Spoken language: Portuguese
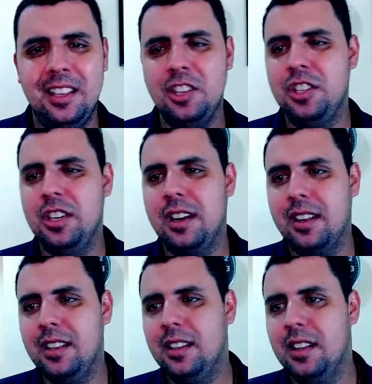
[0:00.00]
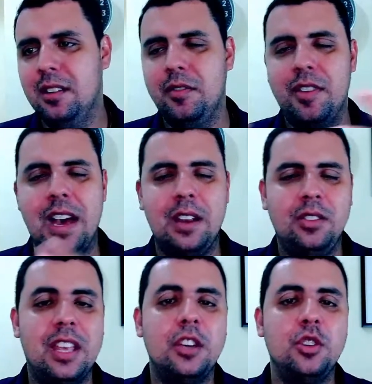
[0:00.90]
que gera aí
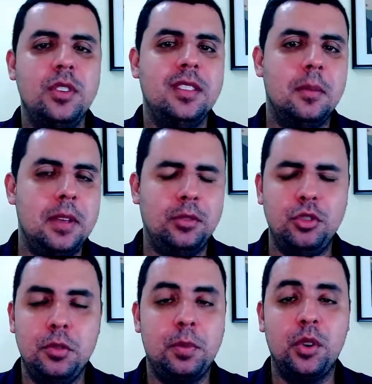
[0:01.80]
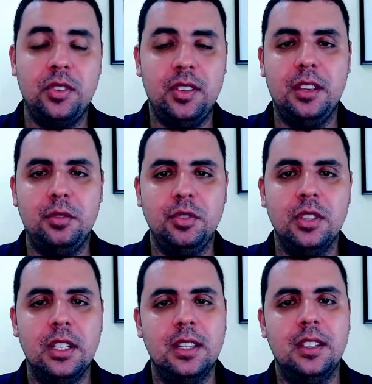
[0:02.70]
vários ajuizamentos de processos
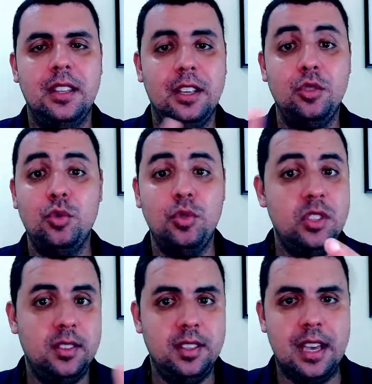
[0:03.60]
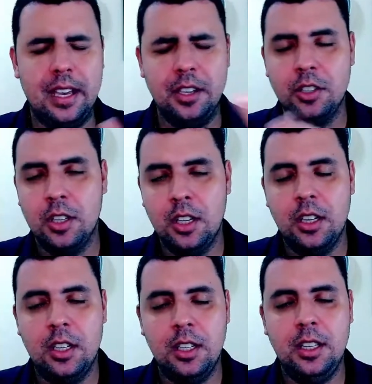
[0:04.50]
né, judiciais
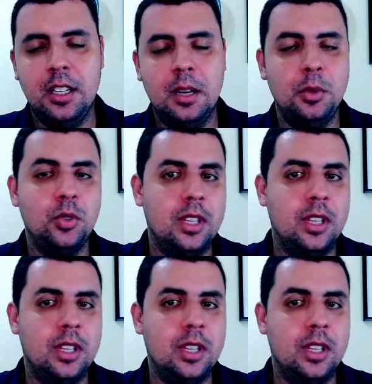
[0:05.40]
em âmbito